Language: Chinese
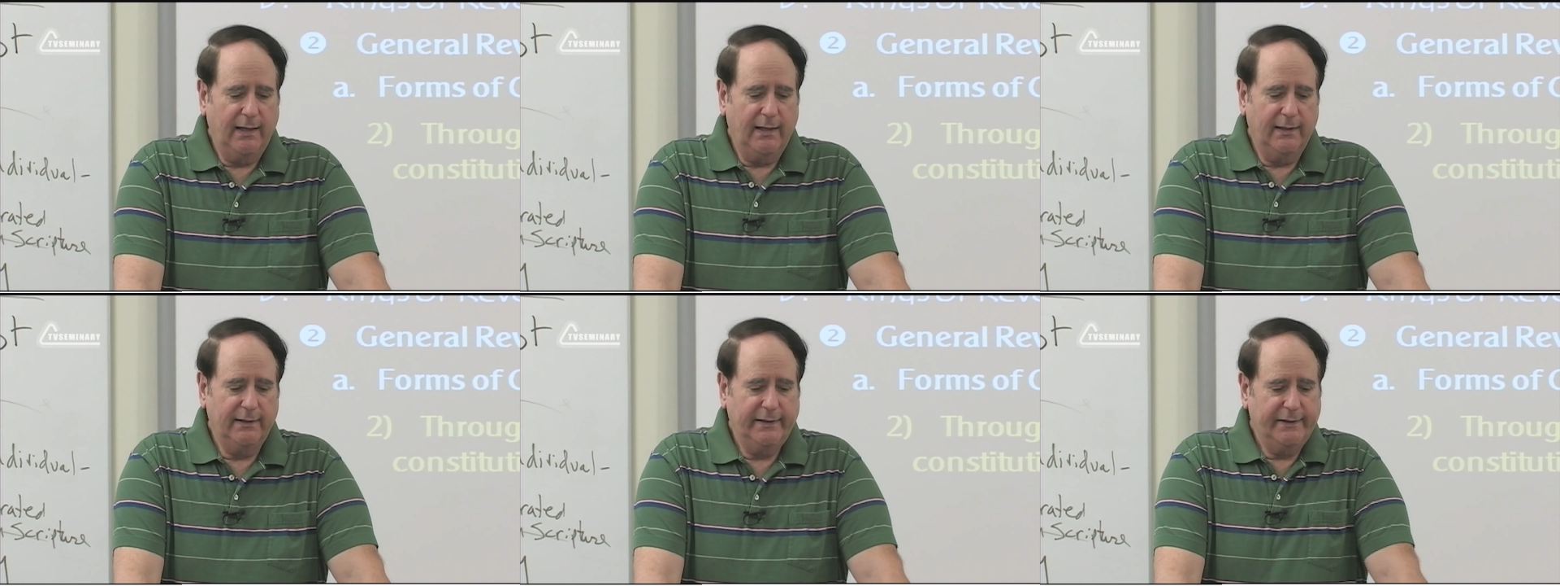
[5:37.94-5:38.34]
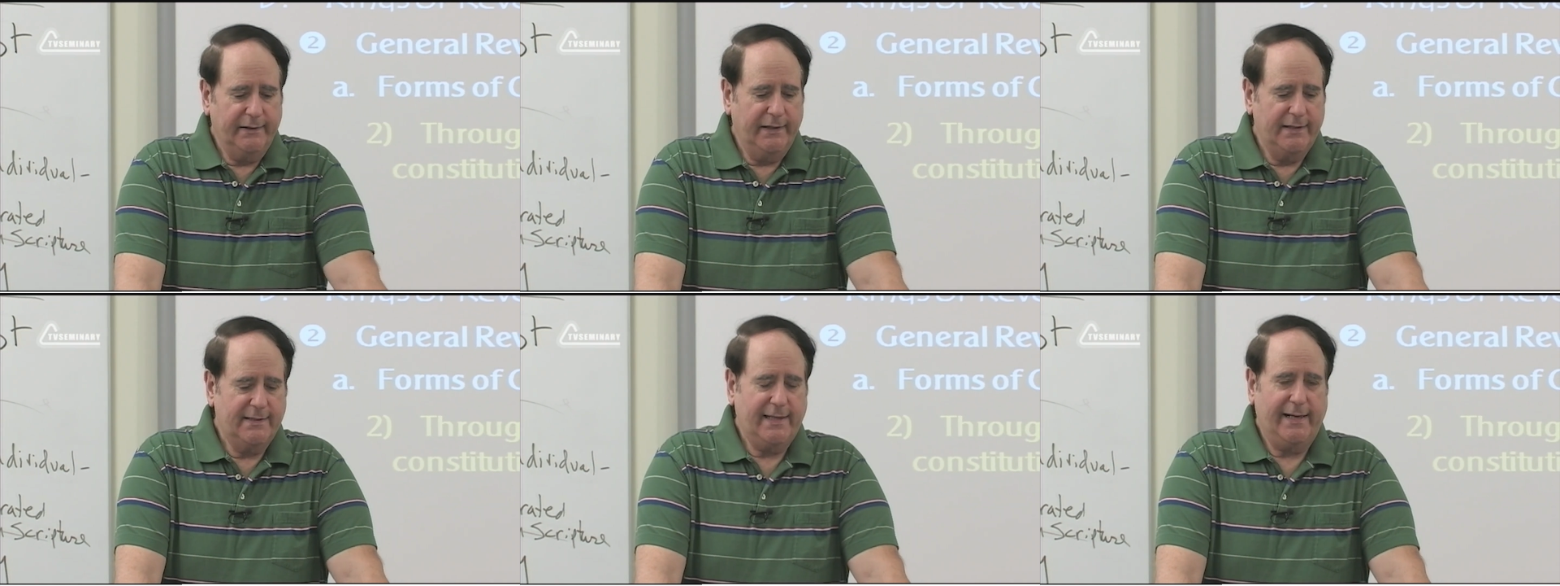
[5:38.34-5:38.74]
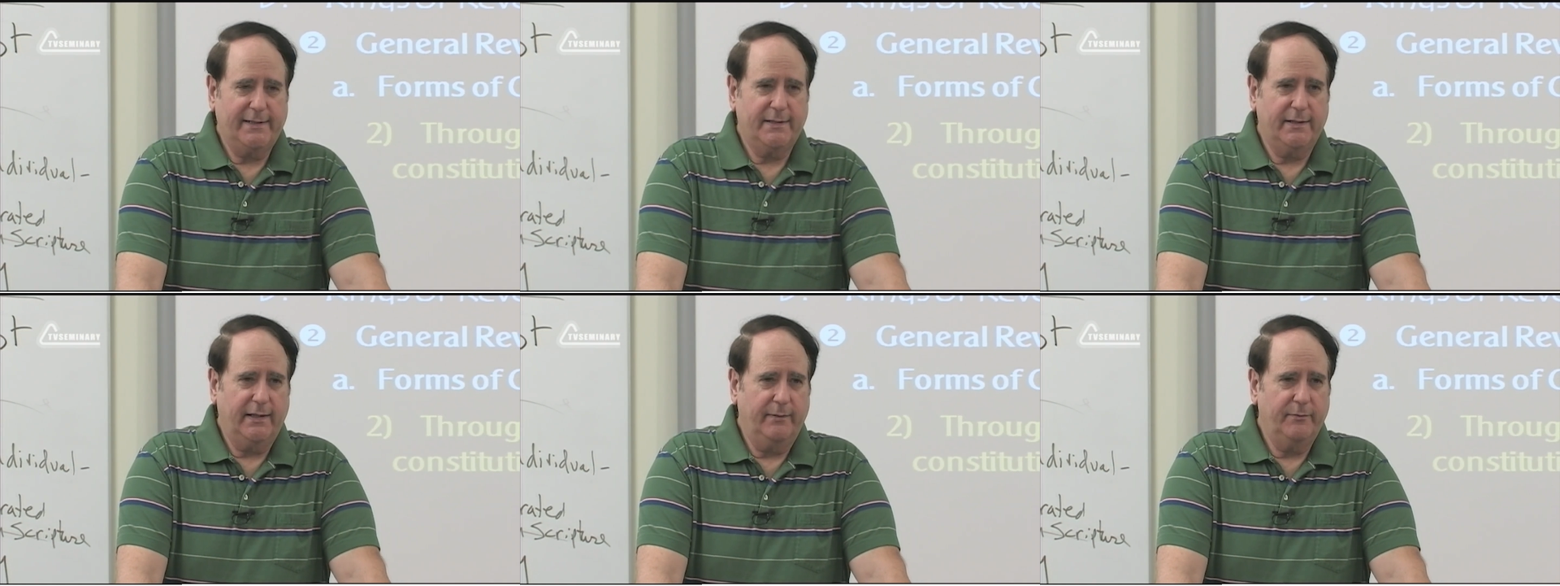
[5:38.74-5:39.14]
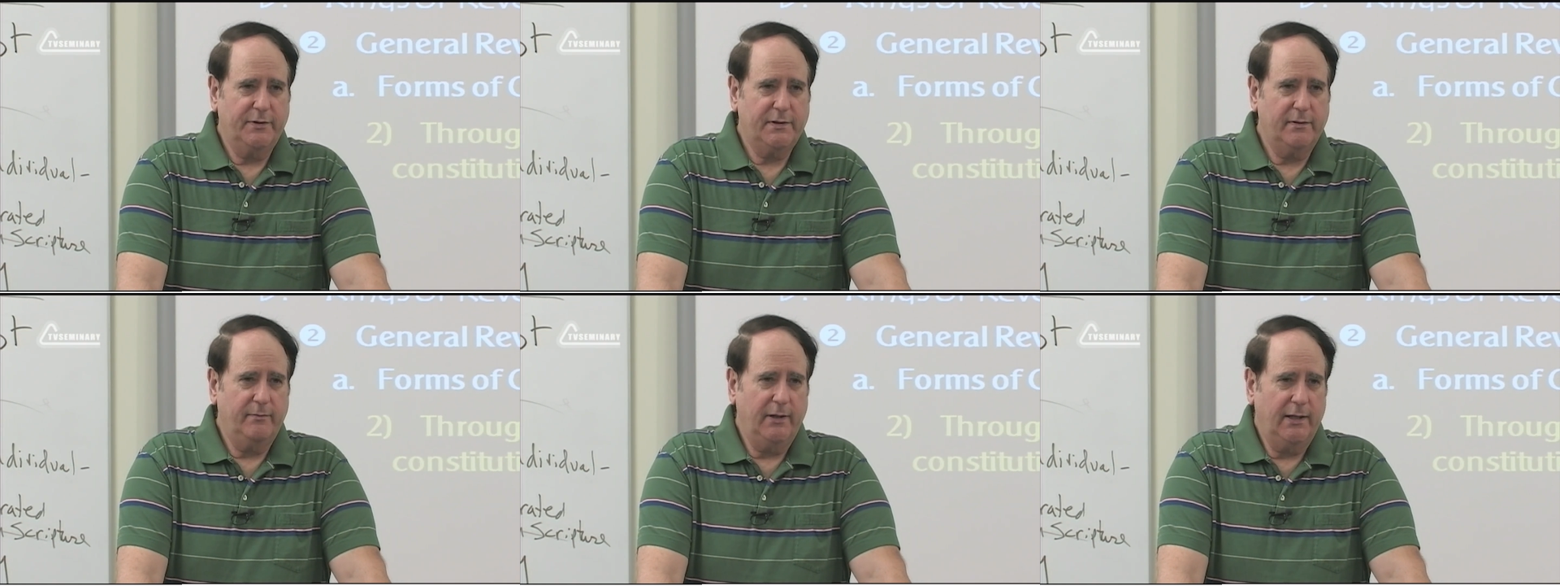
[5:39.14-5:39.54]
这似乎就
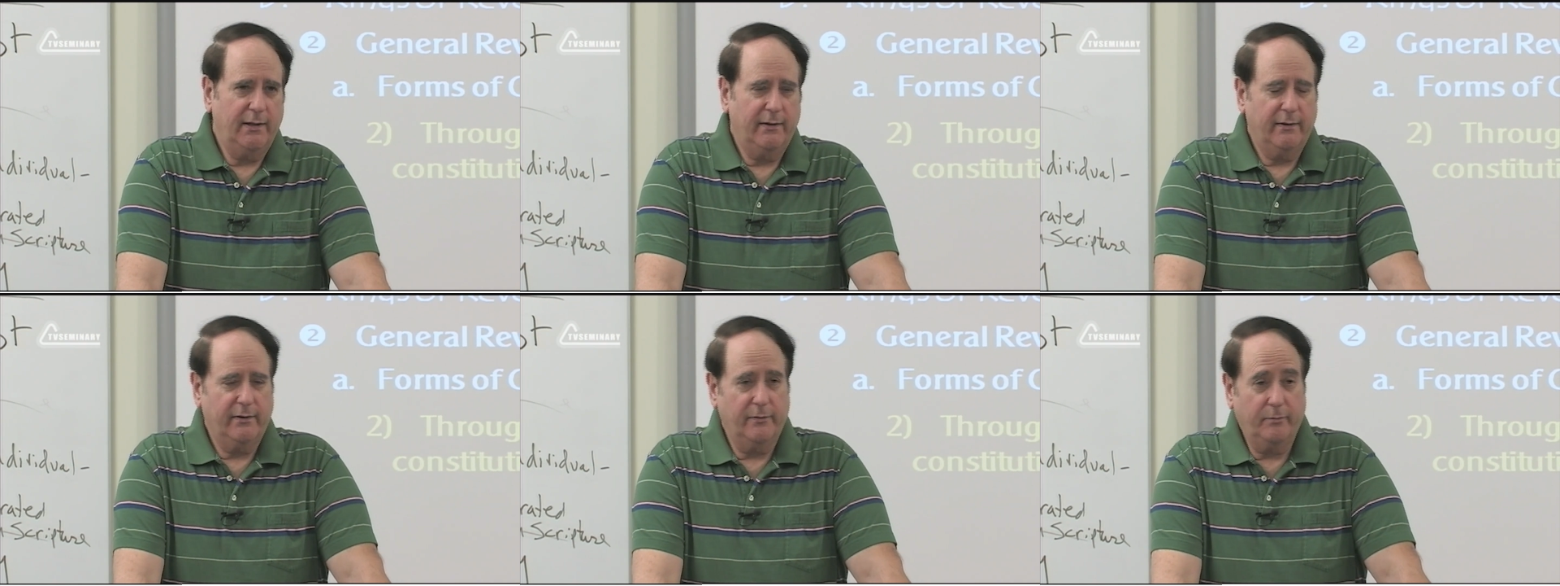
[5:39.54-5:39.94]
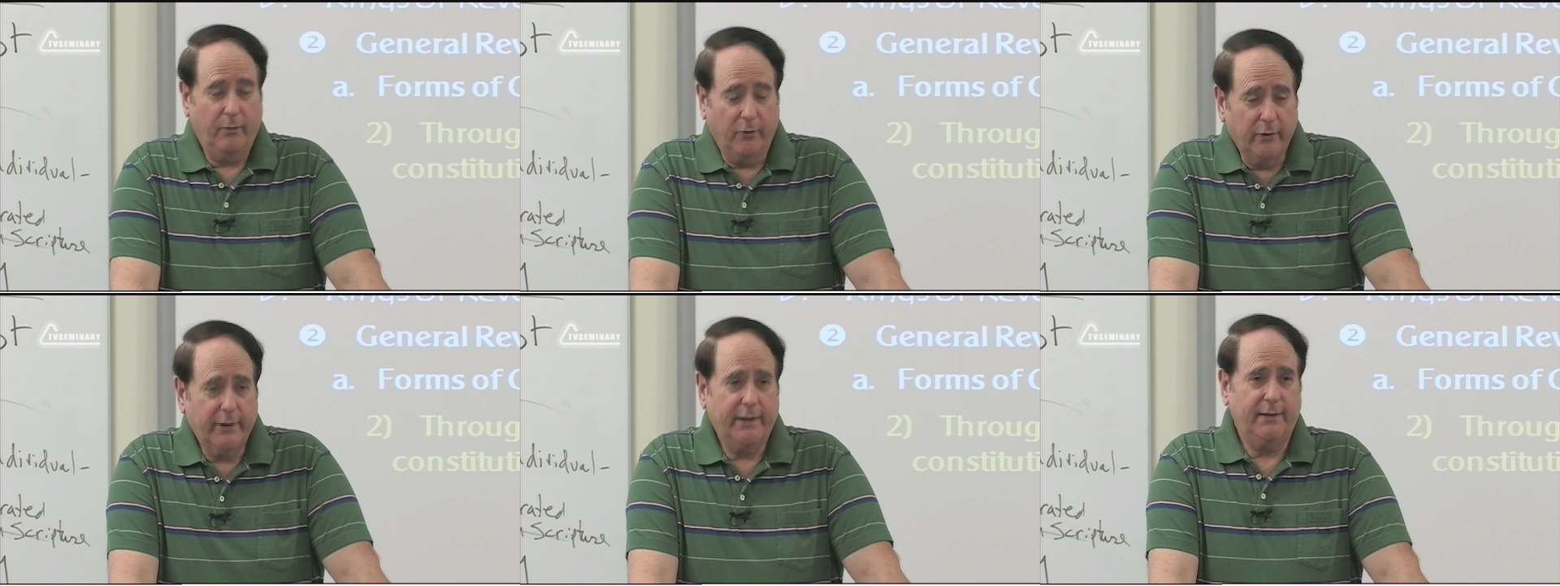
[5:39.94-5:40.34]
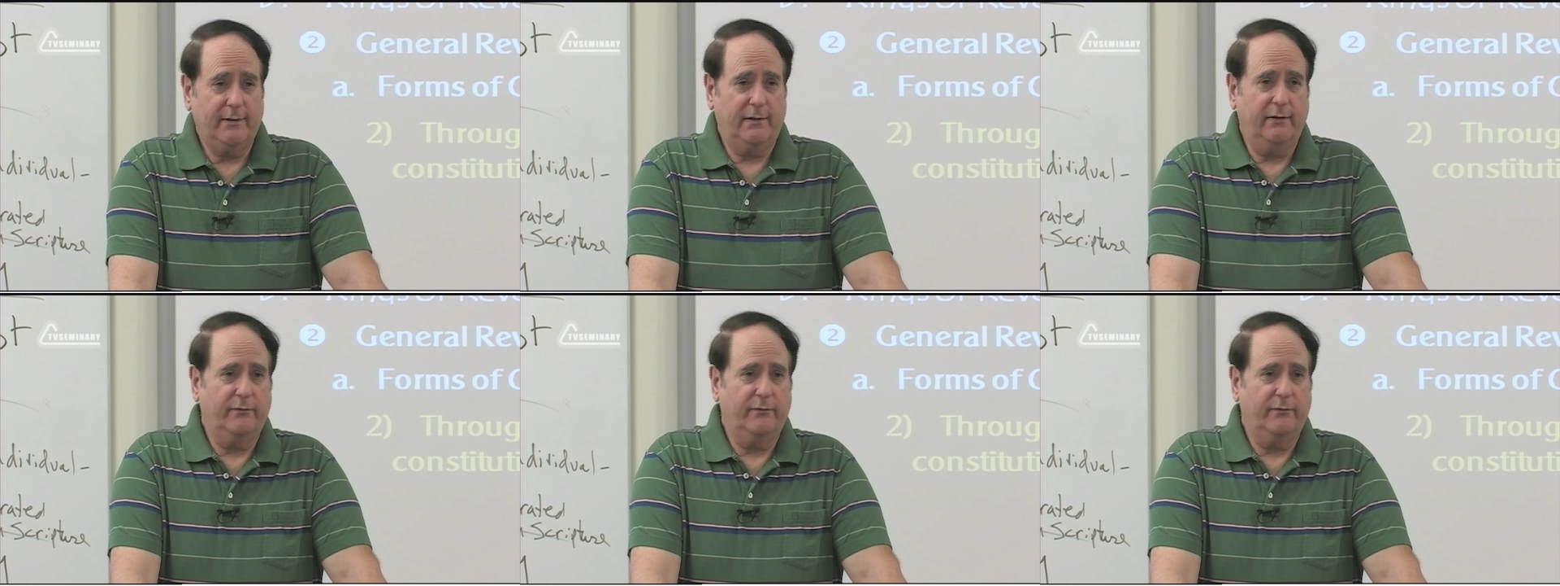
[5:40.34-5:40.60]
是这一处